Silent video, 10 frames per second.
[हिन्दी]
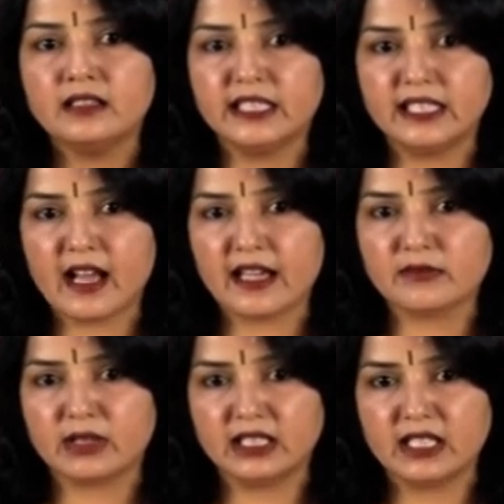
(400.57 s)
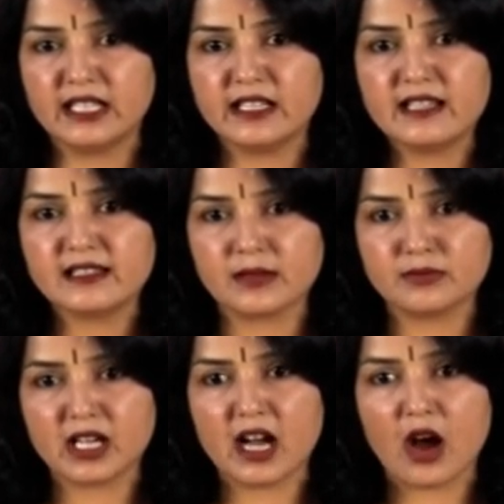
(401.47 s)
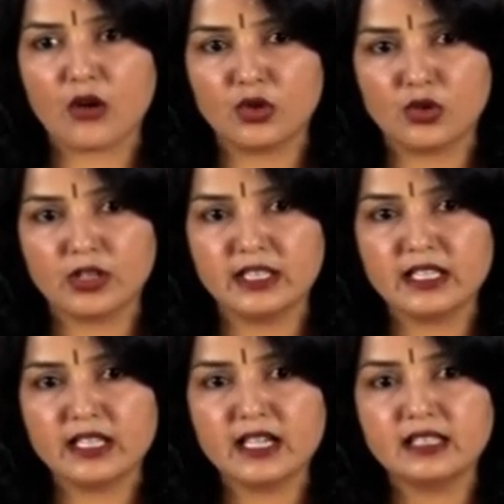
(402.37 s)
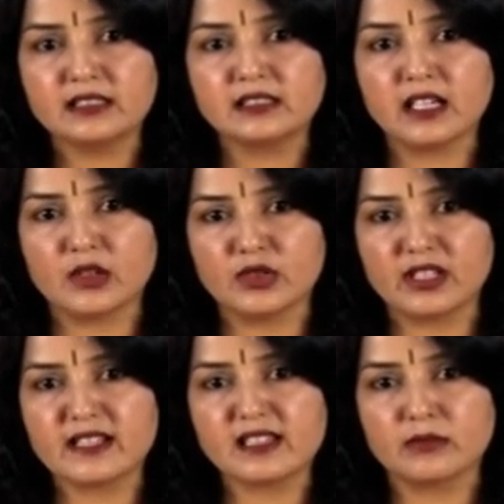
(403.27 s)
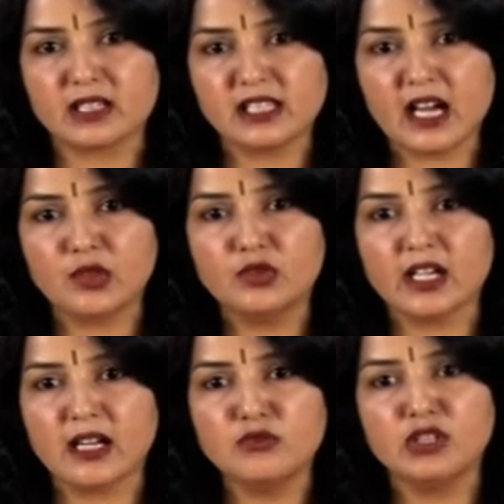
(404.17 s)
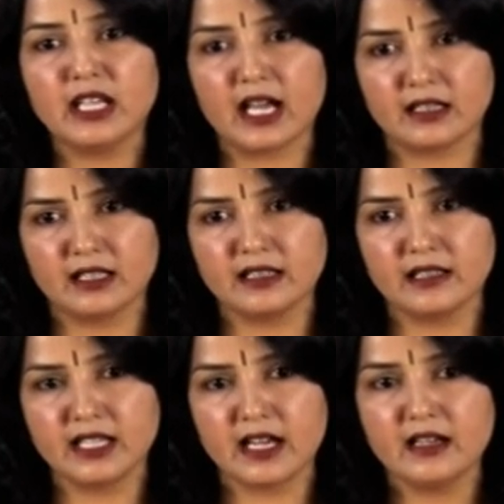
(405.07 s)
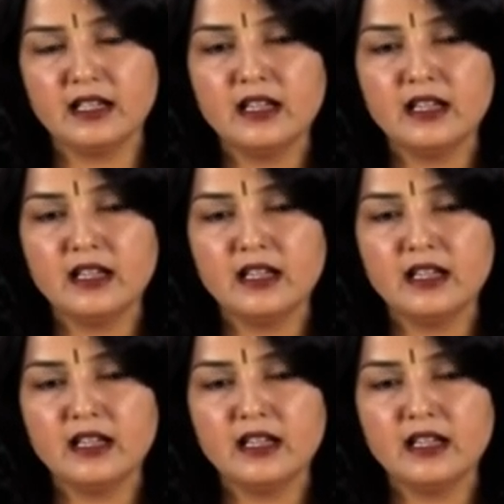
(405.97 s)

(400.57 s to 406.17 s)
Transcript: निर्णायक मंडली ने सबका अवलोकन किया तथा उनके समाधानों का मूल्यांकन किया